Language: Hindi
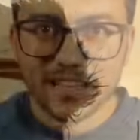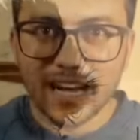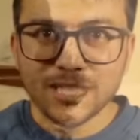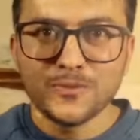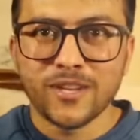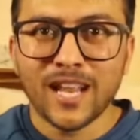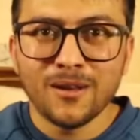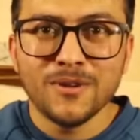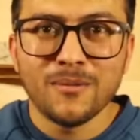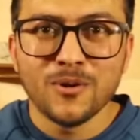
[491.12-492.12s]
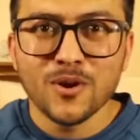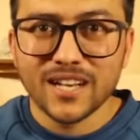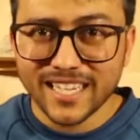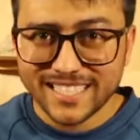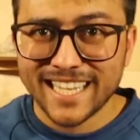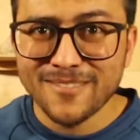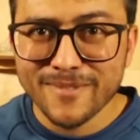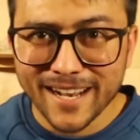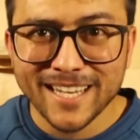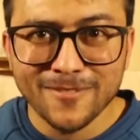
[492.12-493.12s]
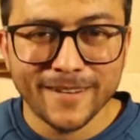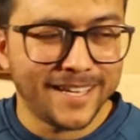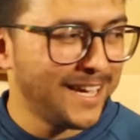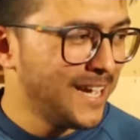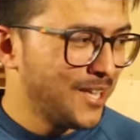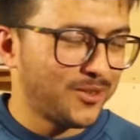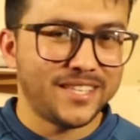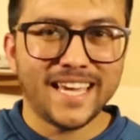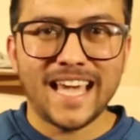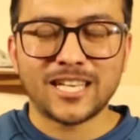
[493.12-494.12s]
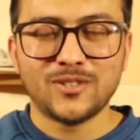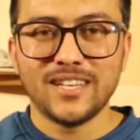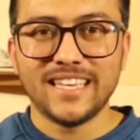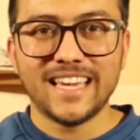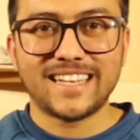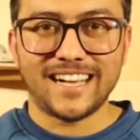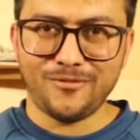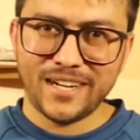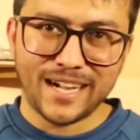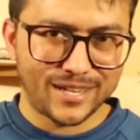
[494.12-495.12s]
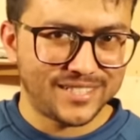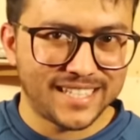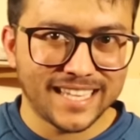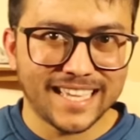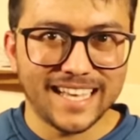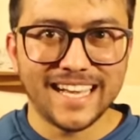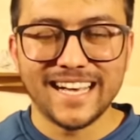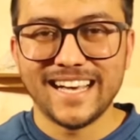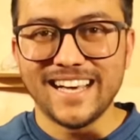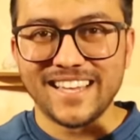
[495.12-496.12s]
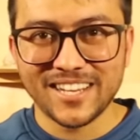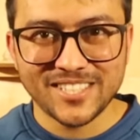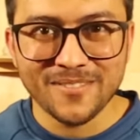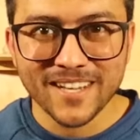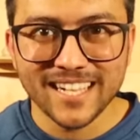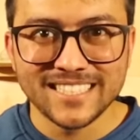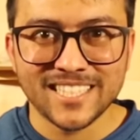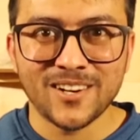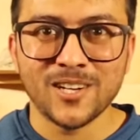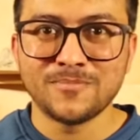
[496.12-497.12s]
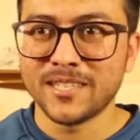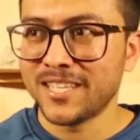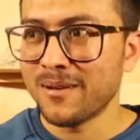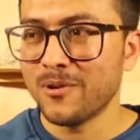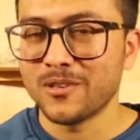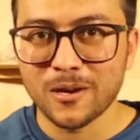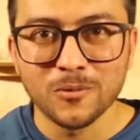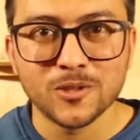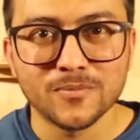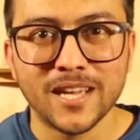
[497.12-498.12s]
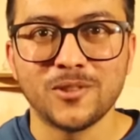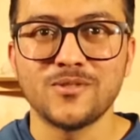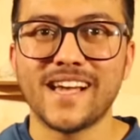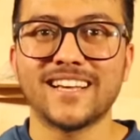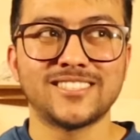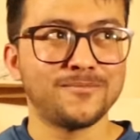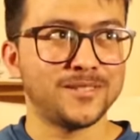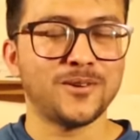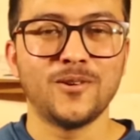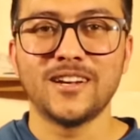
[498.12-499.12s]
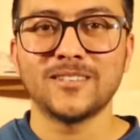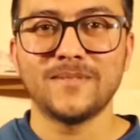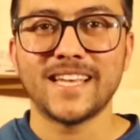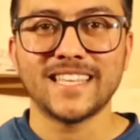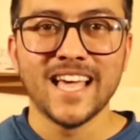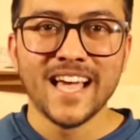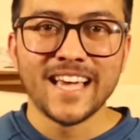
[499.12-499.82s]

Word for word: गाय तो फिलहाल अभी हम लोग रशियन बानिया में हैं तो ये एक्चुअली ये काफ़ी इंटरेस्टिंग रशिया में कल्चर है और स्पेशली हम लोग यकूच में दुनिया का सबसे कोल्डेस्ट प्लेस